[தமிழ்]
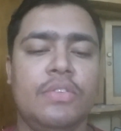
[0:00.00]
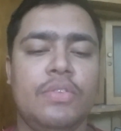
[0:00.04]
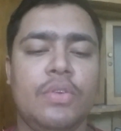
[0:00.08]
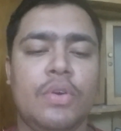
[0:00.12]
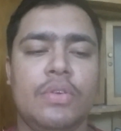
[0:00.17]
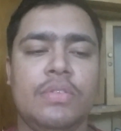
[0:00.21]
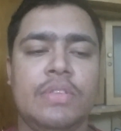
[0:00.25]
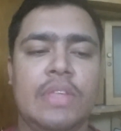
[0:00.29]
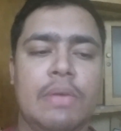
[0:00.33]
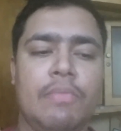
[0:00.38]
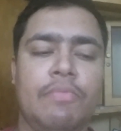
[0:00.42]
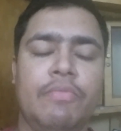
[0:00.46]
ஸோ
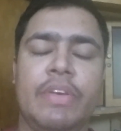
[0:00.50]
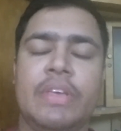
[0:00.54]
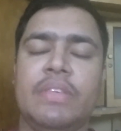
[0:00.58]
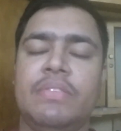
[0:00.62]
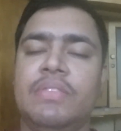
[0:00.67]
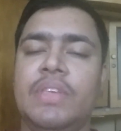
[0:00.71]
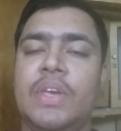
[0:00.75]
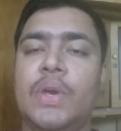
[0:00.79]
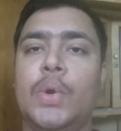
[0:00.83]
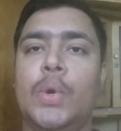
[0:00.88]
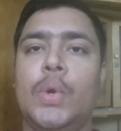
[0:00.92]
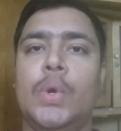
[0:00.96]
சம்
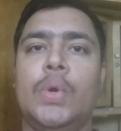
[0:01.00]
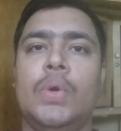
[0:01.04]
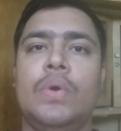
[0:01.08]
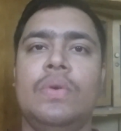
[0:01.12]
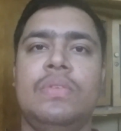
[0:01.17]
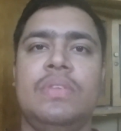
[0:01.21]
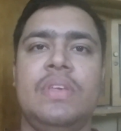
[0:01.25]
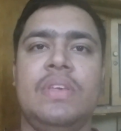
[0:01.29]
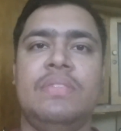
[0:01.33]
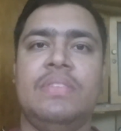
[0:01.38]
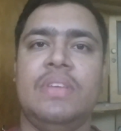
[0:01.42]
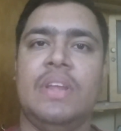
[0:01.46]
ஃபெஸ்டிவ்
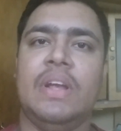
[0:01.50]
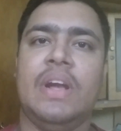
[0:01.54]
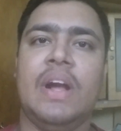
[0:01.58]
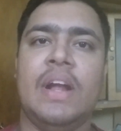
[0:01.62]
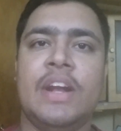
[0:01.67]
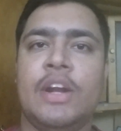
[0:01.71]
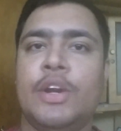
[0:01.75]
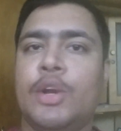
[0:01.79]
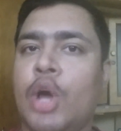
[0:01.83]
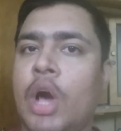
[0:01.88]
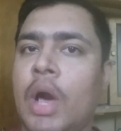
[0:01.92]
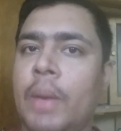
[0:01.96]

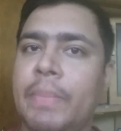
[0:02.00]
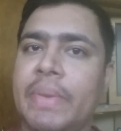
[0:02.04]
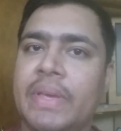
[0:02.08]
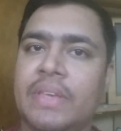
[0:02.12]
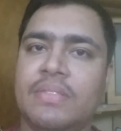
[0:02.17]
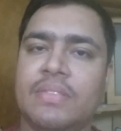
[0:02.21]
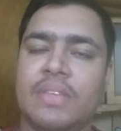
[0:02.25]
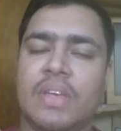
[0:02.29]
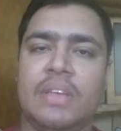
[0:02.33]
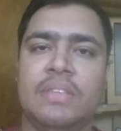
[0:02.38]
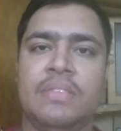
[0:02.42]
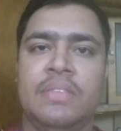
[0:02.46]
சீசனுக்கான
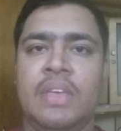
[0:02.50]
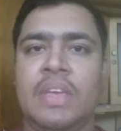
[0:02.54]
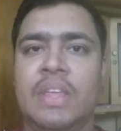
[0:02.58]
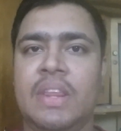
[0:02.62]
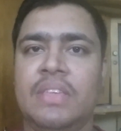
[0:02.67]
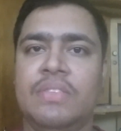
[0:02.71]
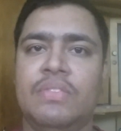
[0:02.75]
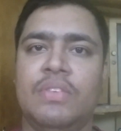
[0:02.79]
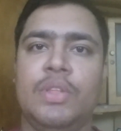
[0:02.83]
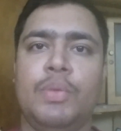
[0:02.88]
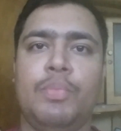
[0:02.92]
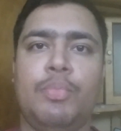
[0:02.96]
டாபிக்ஸ்
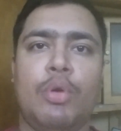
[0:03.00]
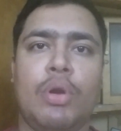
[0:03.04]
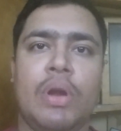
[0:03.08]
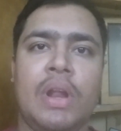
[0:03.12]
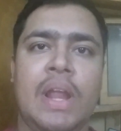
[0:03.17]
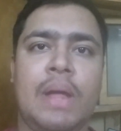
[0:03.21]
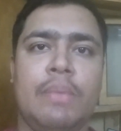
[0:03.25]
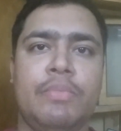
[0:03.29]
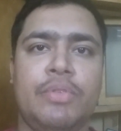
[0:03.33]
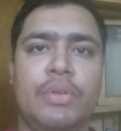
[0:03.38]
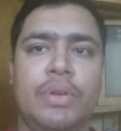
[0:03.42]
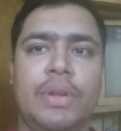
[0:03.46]
சீரீஸ் வந்து
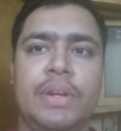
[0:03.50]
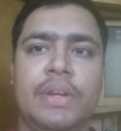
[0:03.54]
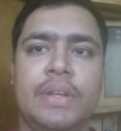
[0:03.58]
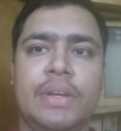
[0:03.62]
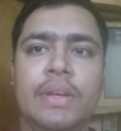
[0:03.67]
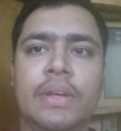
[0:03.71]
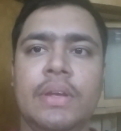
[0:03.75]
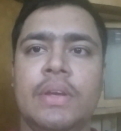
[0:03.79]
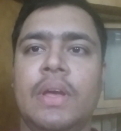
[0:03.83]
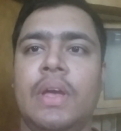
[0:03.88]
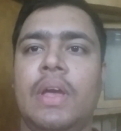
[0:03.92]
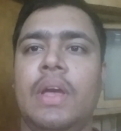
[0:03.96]
போடலாம்னு சொல்லிட்டு